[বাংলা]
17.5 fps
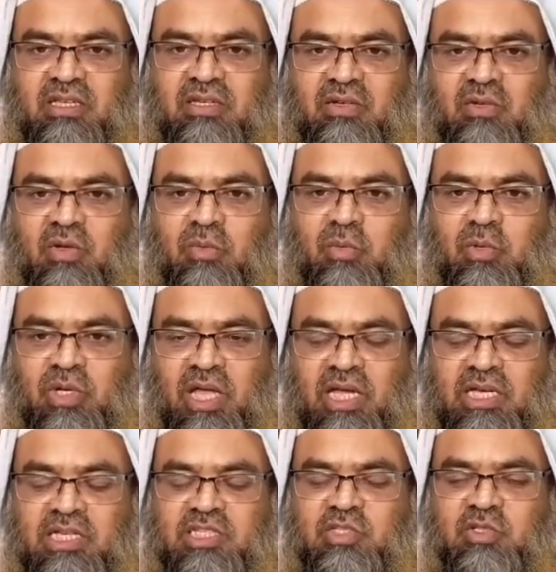নমুনা
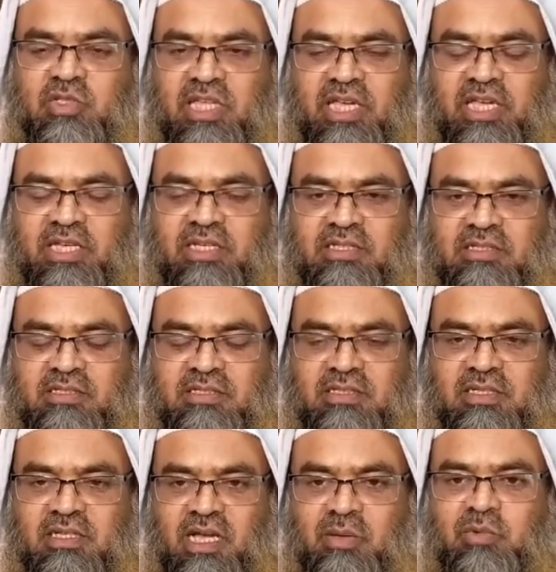কিছু দেখেন
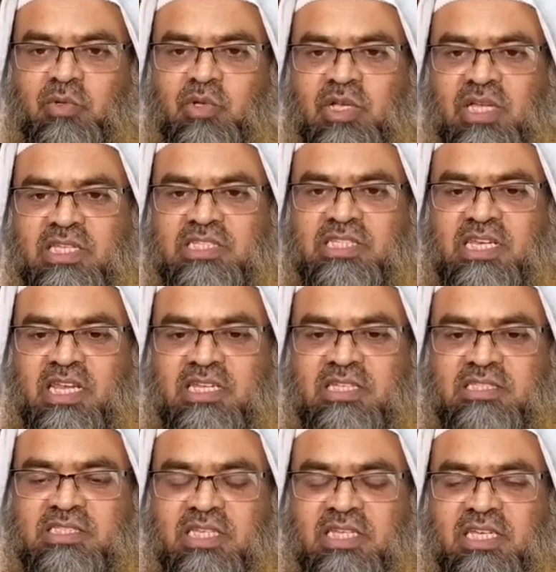আব্দুল কাদের জিলানি
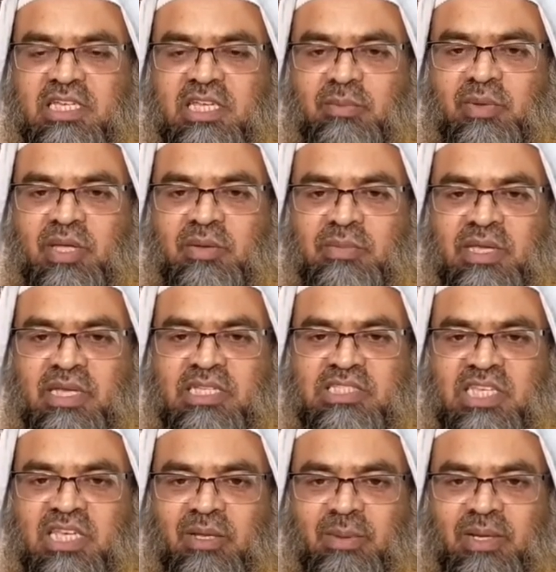ছেলেকে মেয়ে মেয়েকে
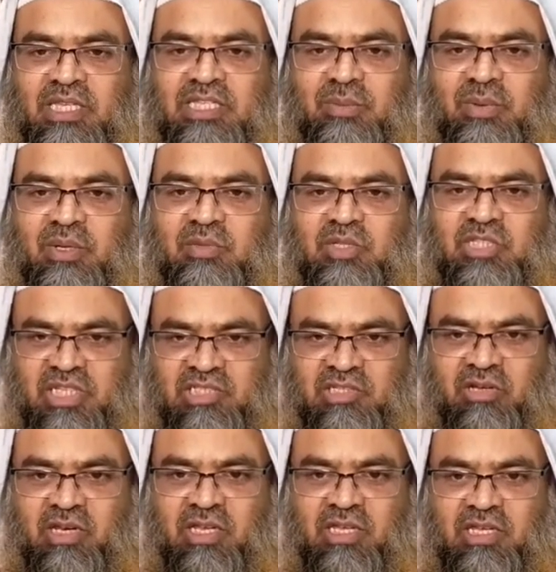ছেলে বানাইতে পারে বিশ্বাস
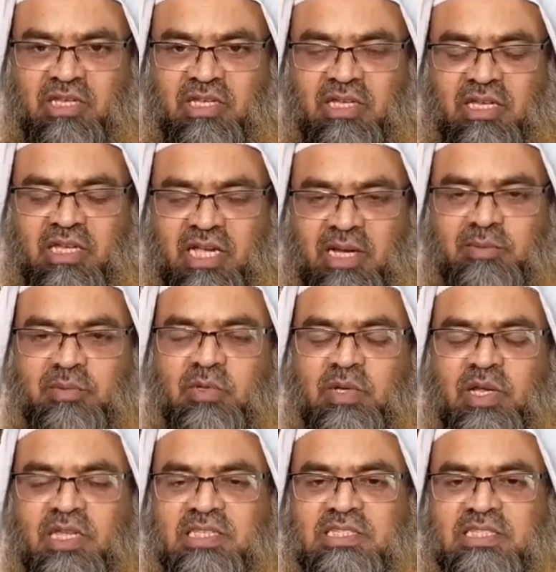করে আব্দুল
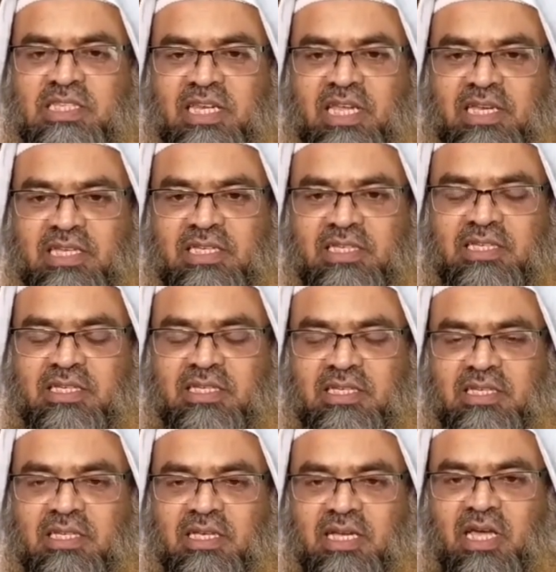কাদের জিলানি
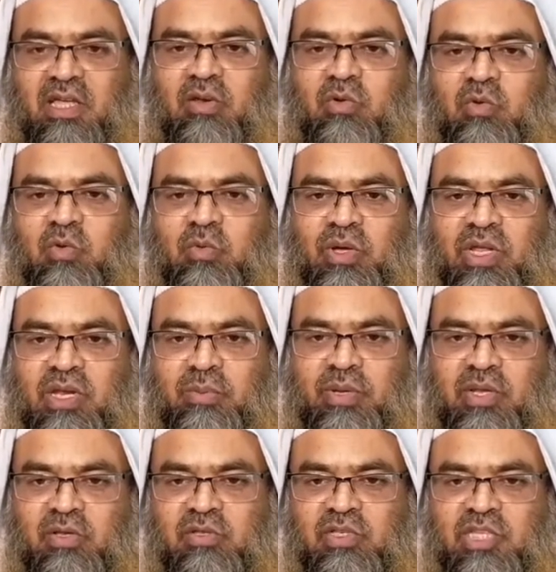কারো রু ফেরা
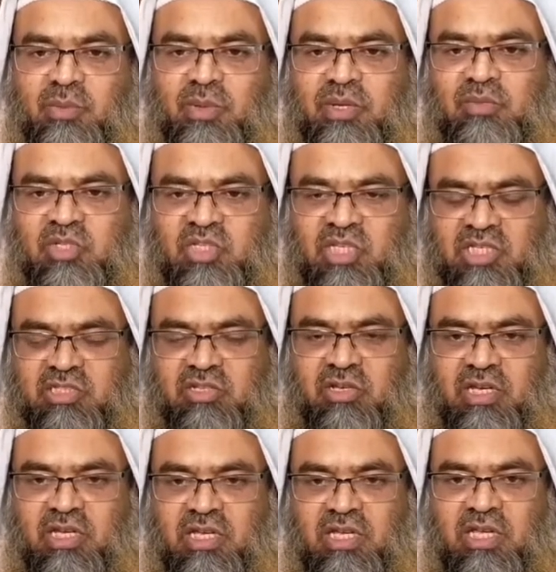ফেরত দিতে পারে বিশ্বাস
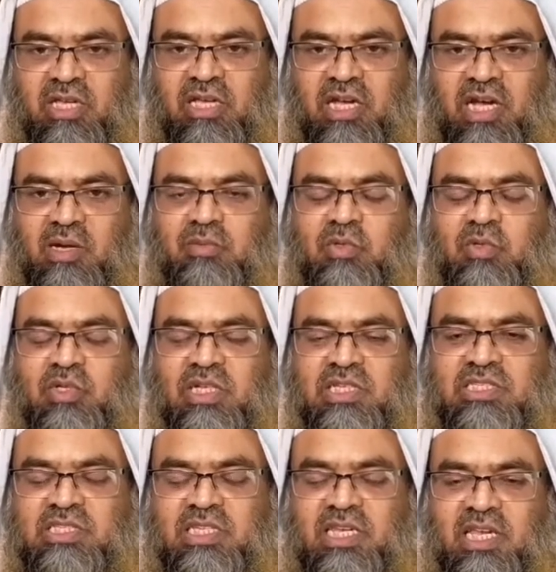করে আব্দুল
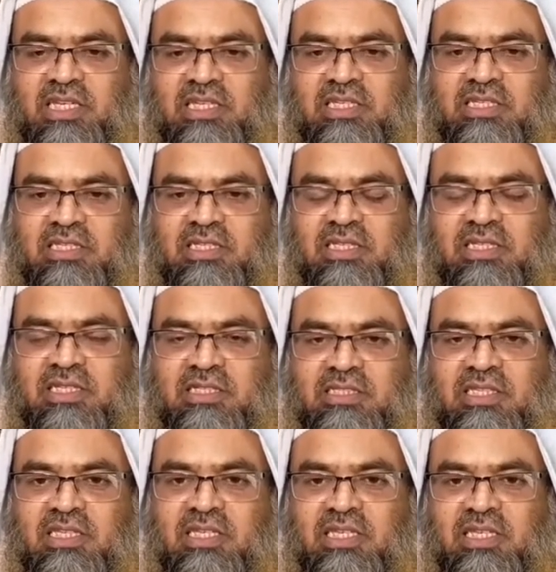কাদের জিলানি
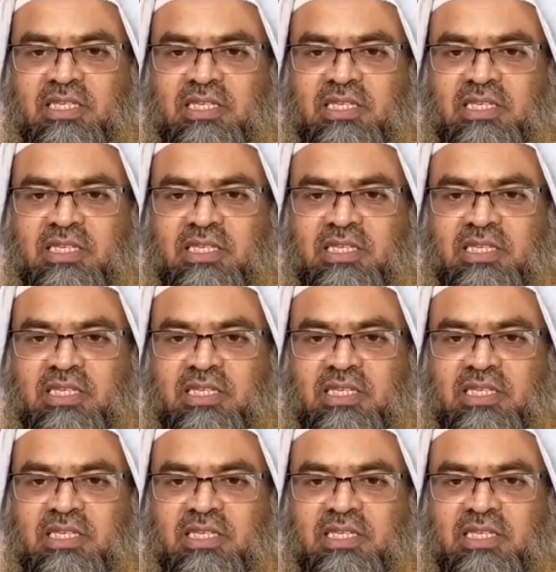তিনি